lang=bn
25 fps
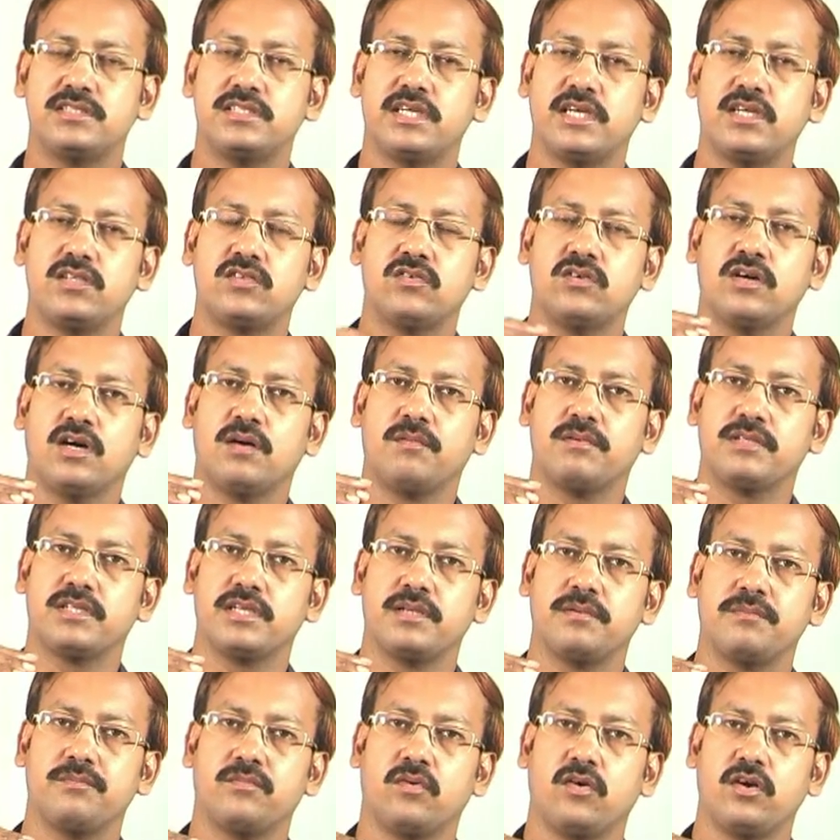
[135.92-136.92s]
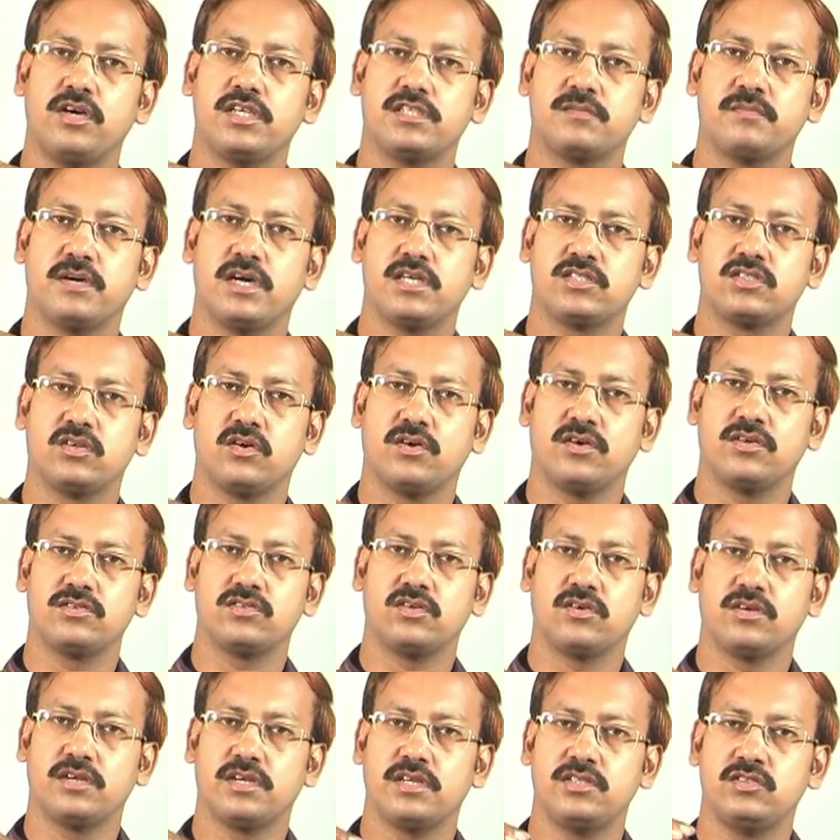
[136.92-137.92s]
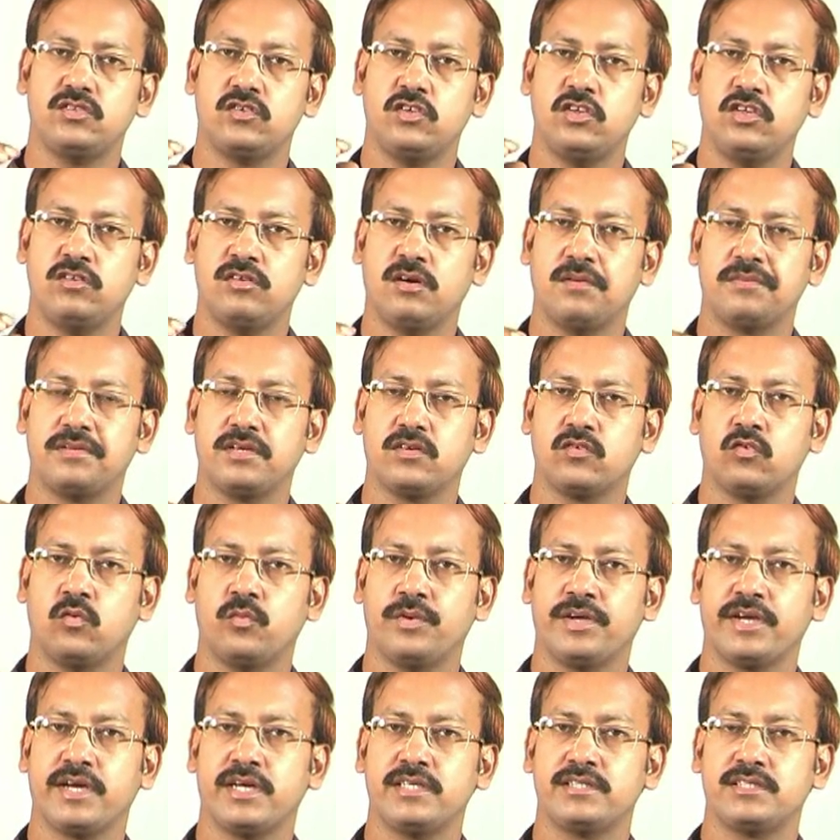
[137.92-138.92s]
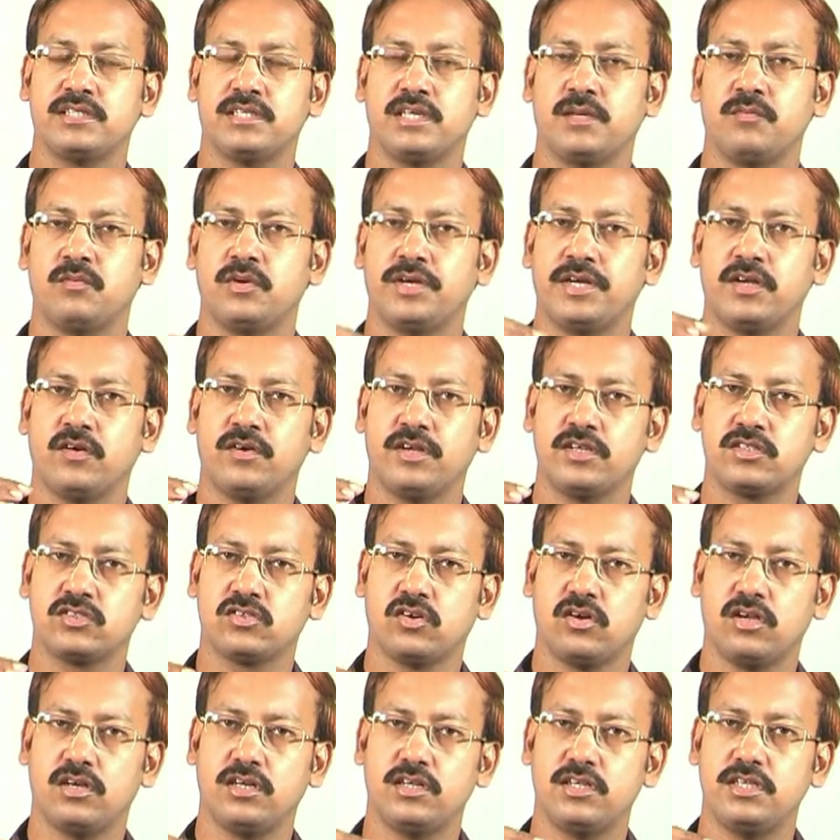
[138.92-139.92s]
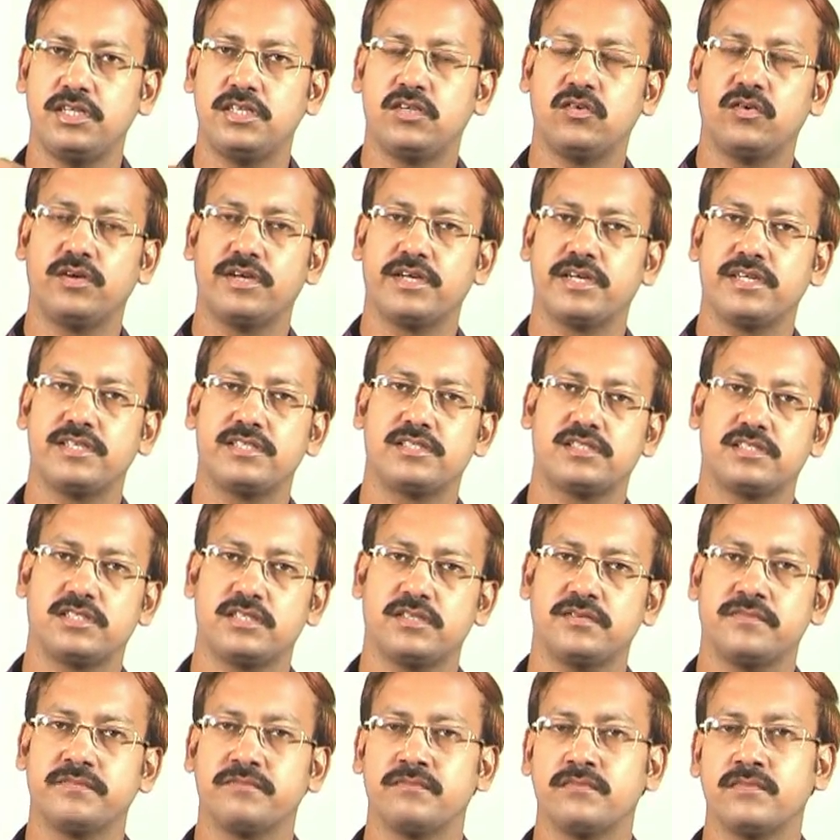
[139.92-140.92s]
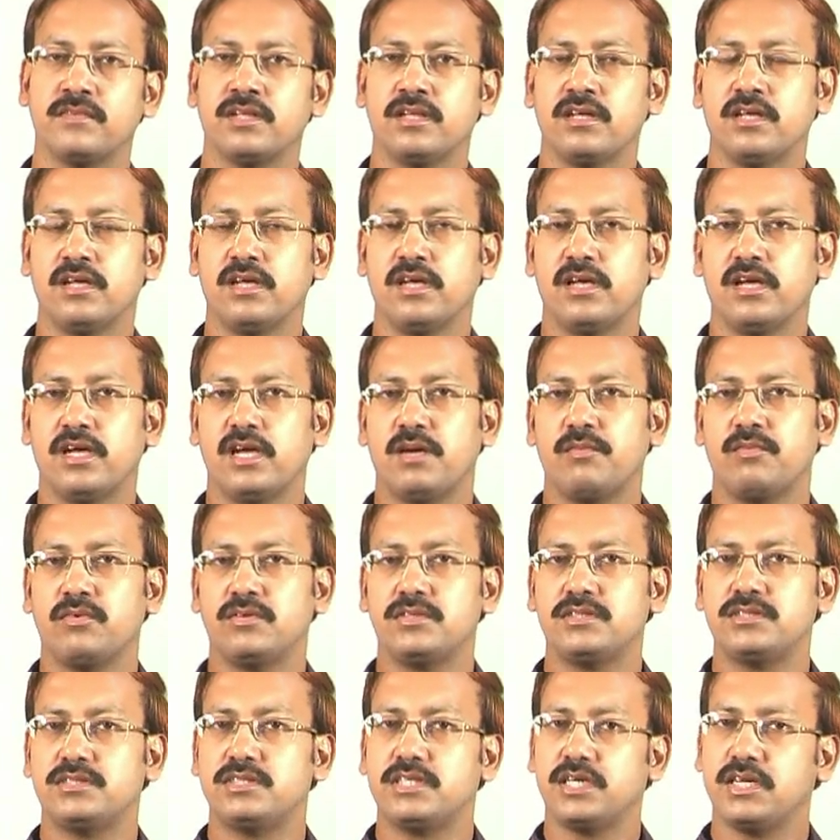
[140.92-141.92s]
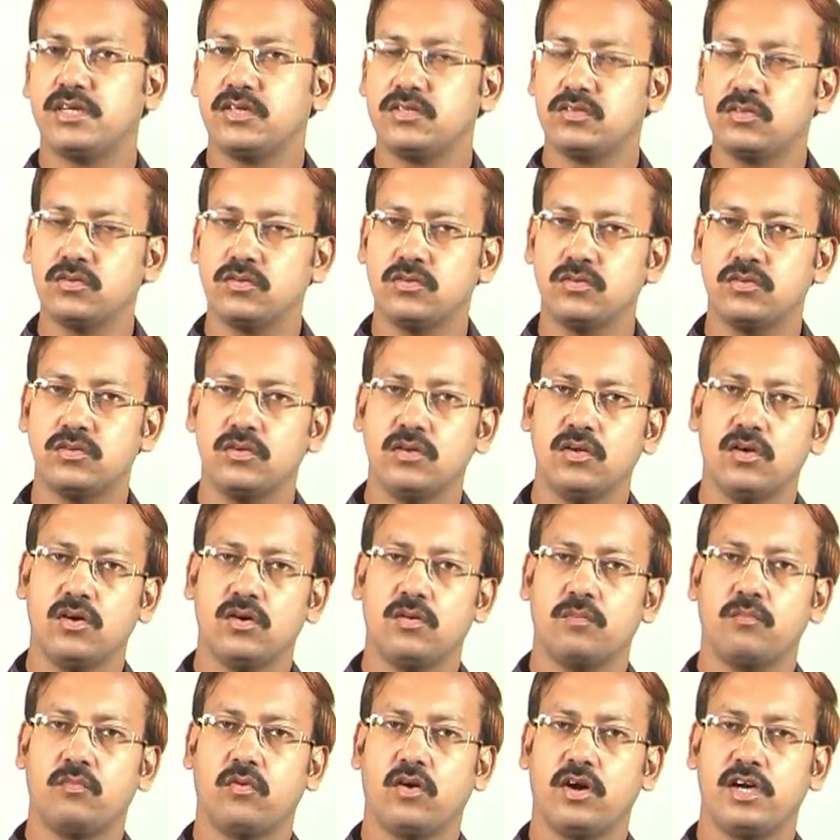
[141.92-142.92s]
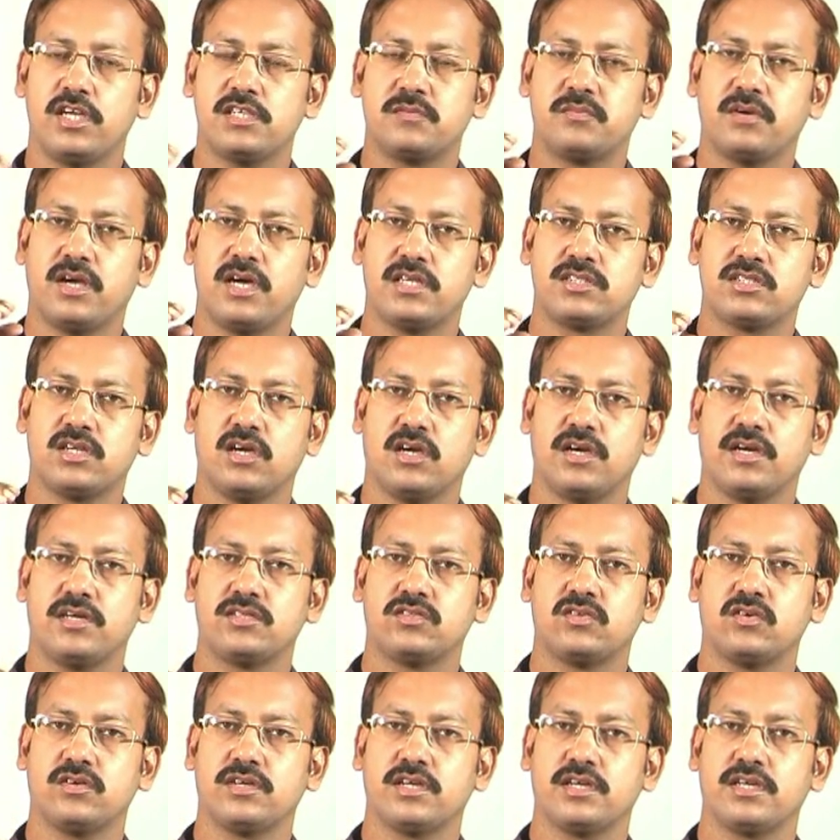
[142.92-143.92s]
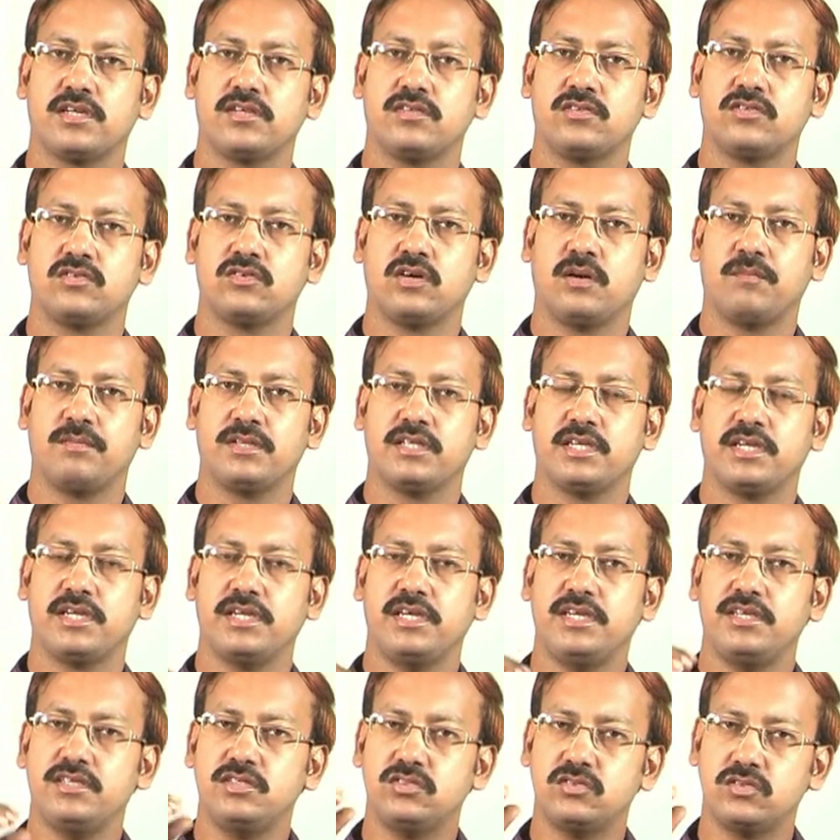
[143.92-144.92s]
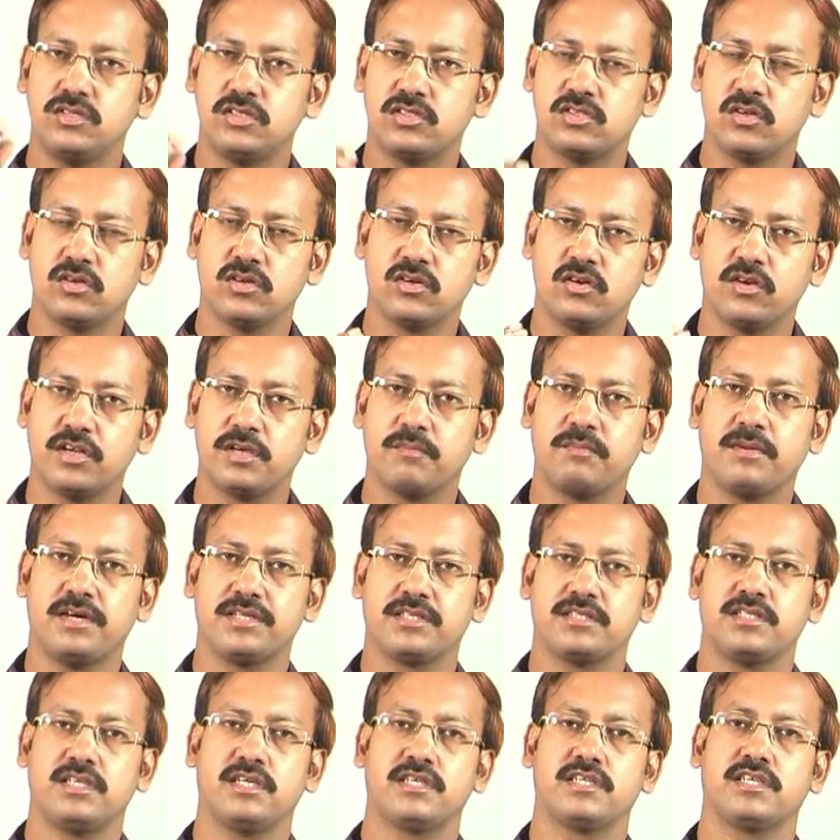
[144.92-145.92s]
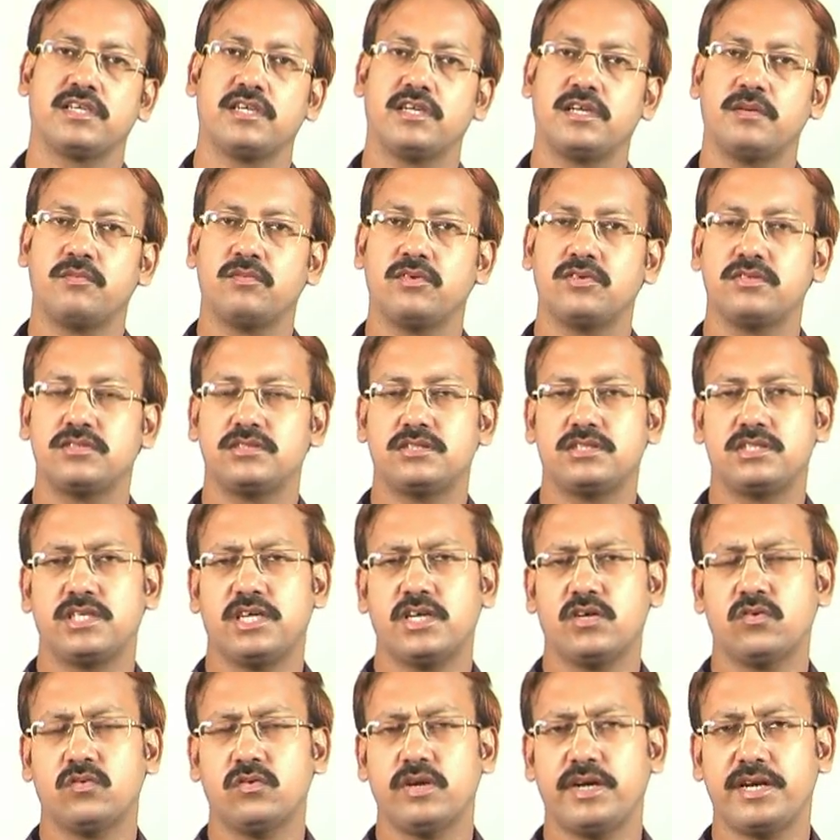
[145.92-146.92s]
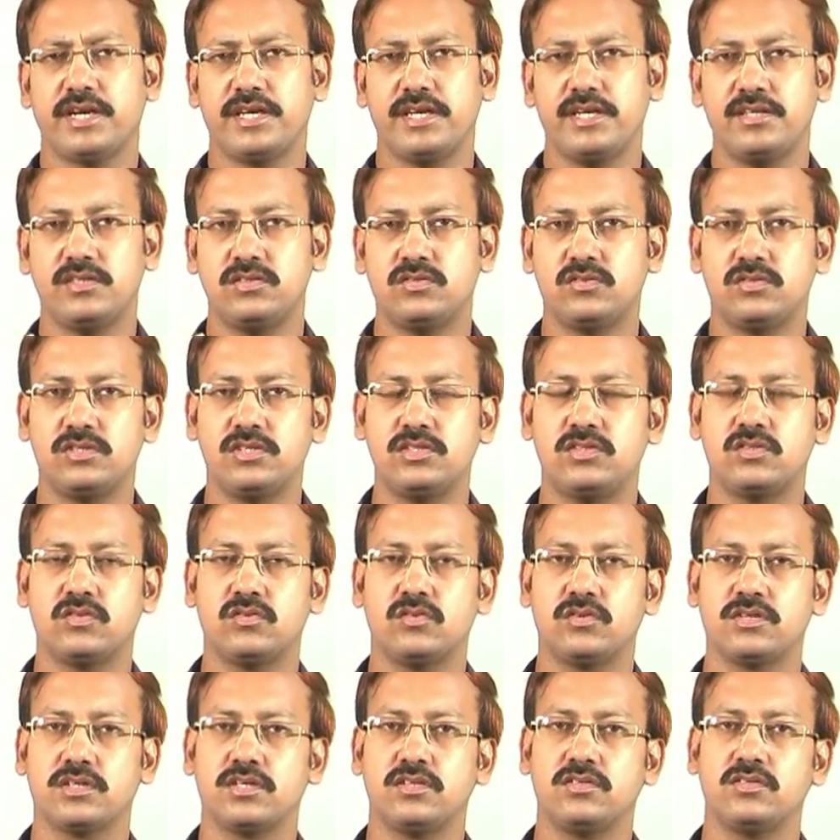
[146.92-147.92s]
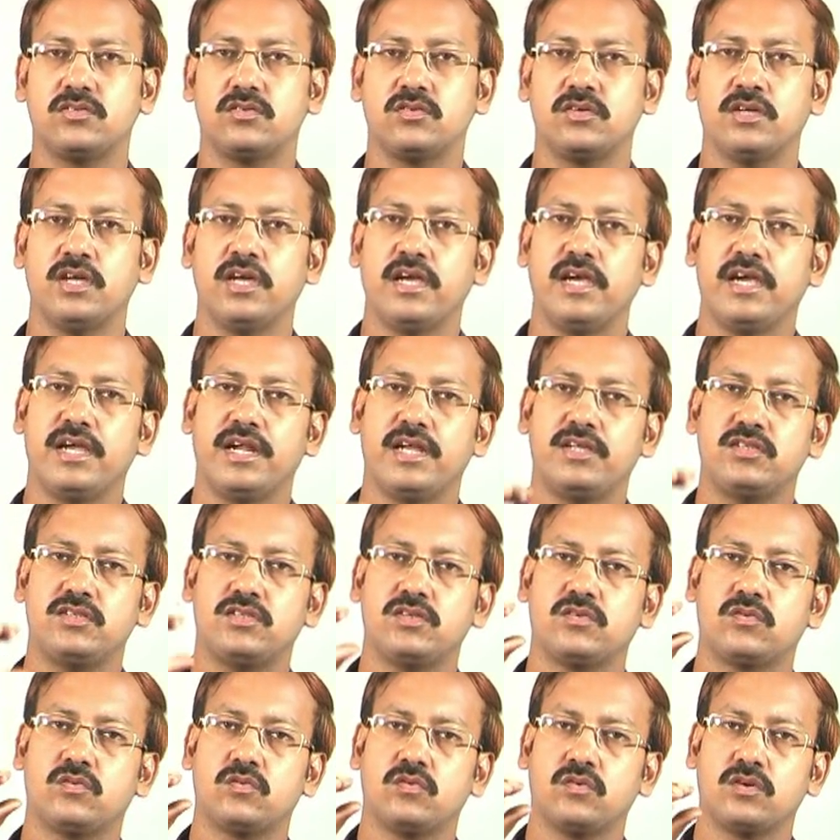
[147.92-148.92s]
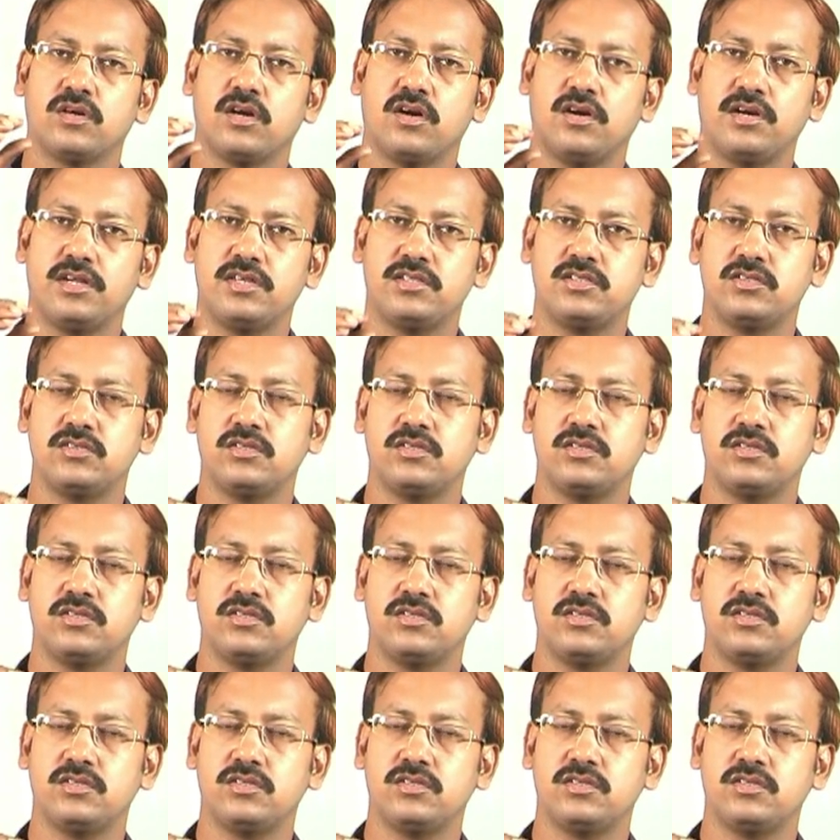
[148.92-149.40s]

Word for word: যেহেতু আমাদের বয়স বা সঙ্গে সঙ্গে জলীয় ভাবটা কমে গেছে এবং এটা অনেক সলিড হয়ে এসছে এবং যেহেতু বয়স বাড়ার সঙ্গে সঙ্গে কিন্তু আমাদের ইঞ্জুরির সংখ্যা অনেক বাড়তে থাকে এবং যে কোনো একটা ইঞ্জুরির জন্য কিন্তু এটা যদি কোনো কারণে